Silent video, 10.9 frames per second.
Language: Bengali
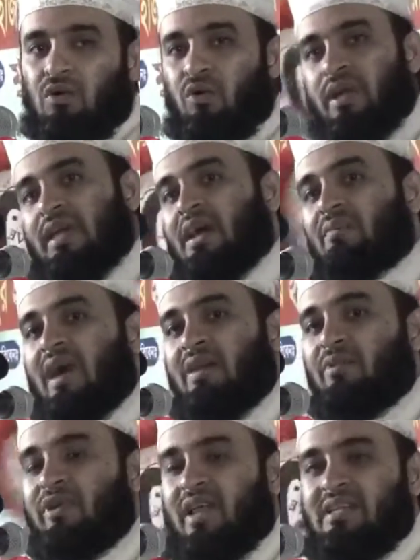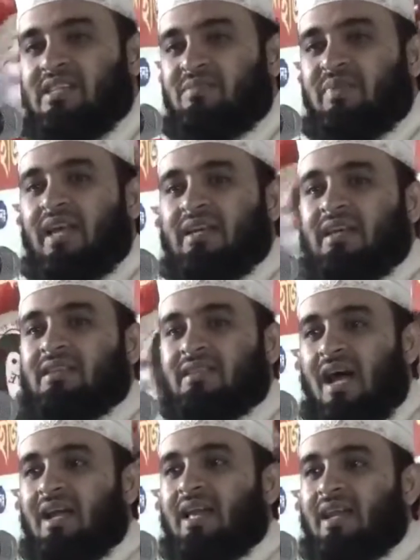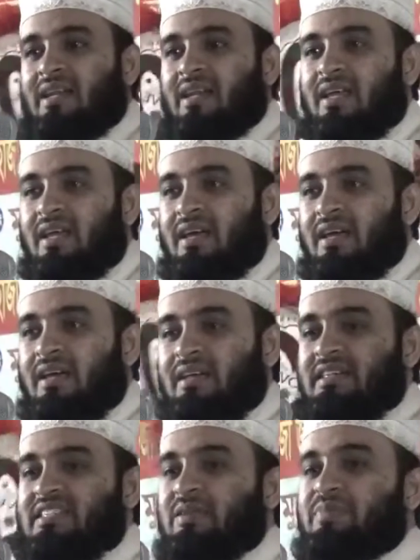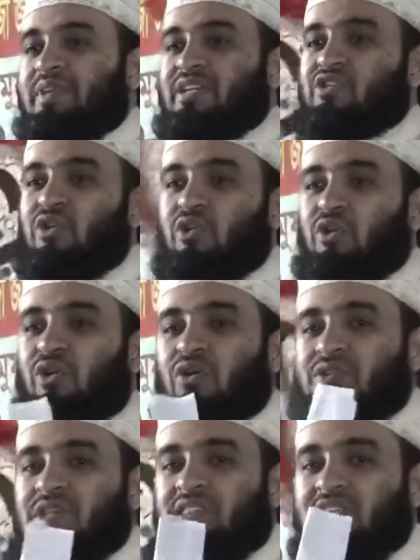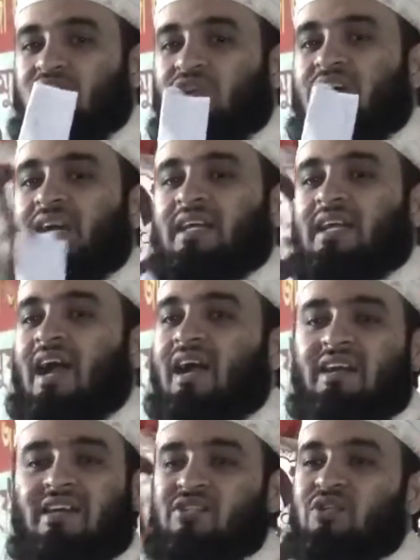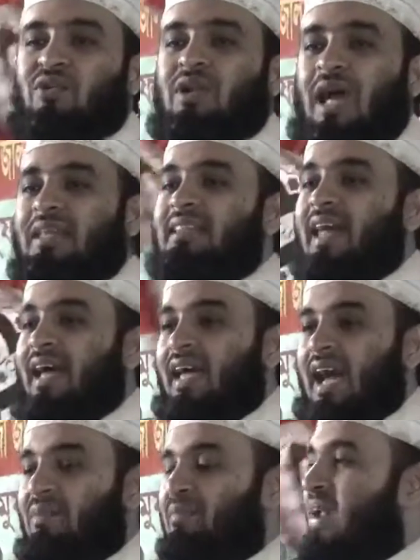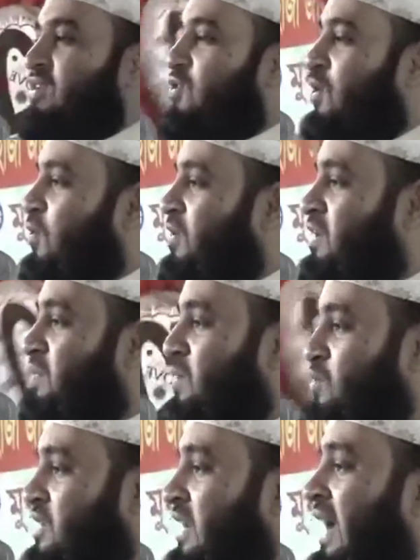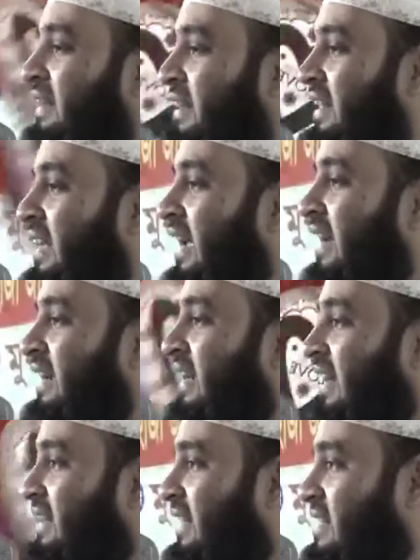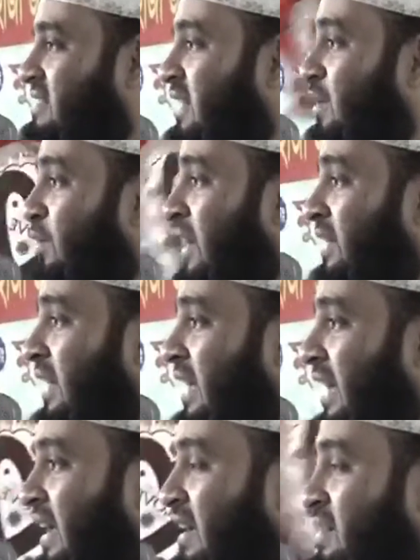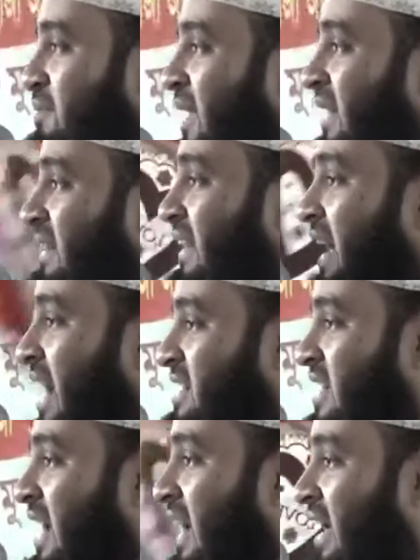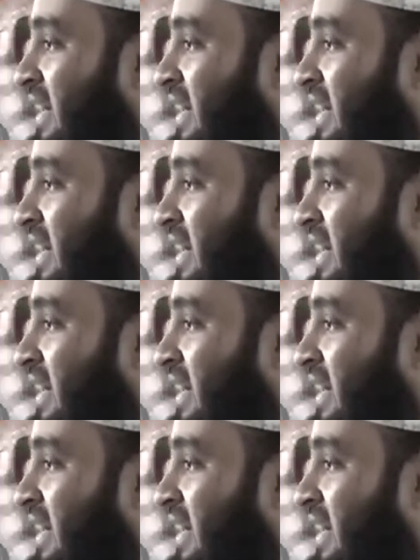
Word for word: রোহিঙ্গা ভাই বোনেরা যেমনি একটা ত্রাণের রিসিপ্টের জন্য জাতিসংঘের একটা কার্ডের জন্য লাইন দেয় আমরা ষোলো কোটি মানুষ লাইন দিয়ে ইন্ডিয়া থেকে শ্রীলঙ্কা থেকে প্লেন দিয়ে আসা